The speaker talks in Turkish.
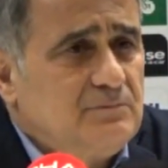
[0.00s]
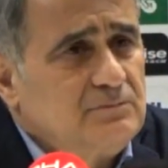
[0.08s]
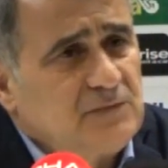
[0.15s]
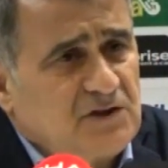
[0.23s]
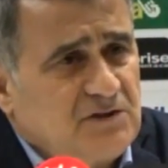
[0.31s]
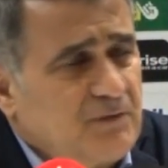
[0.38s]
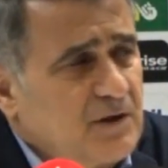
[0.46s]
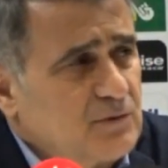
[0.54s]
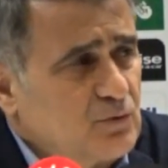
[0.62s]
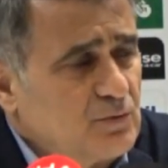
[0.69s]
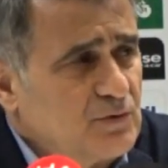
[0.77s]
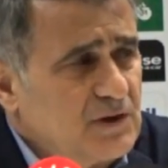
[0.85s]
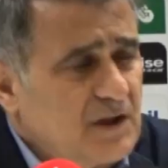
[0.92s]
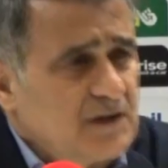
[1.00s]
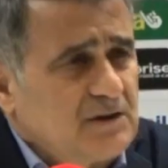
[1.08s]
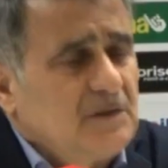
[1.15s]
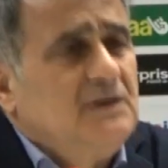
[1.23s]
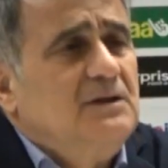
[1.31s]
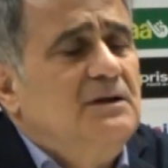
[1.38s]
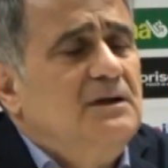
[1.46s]
taşımak
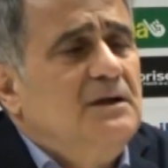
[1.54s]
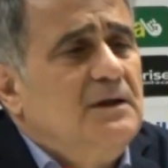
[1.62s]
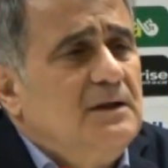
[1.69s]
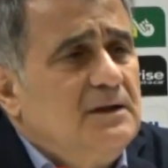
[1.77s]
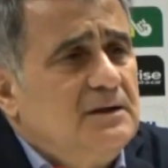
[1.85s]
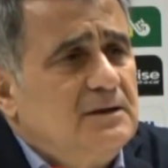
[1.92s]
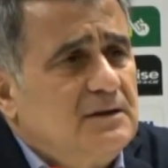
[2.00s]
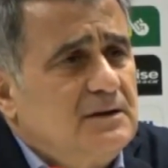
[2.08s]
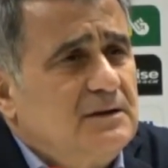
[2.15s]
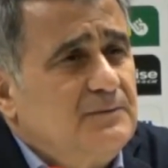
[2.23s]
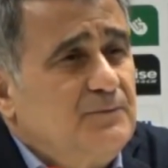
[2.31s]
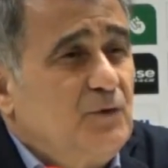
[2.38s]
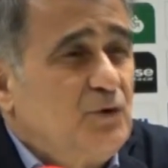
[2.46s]
durumundaydık. Ee,